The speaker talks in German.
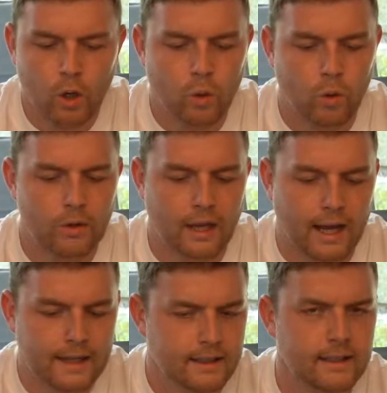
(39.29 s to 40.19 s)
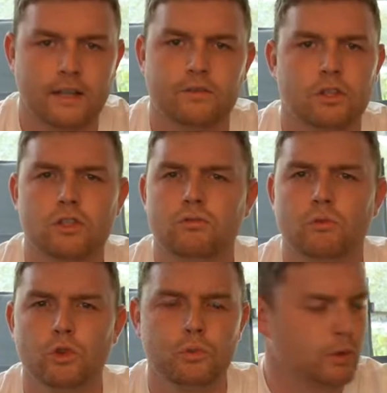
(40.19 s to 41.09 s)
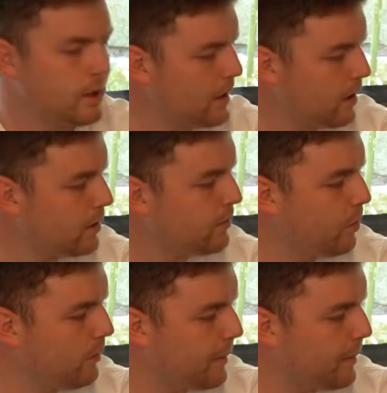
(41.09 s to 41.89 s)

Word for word: Und eigentlich hatten wir das ursprünglich gar nicht vor.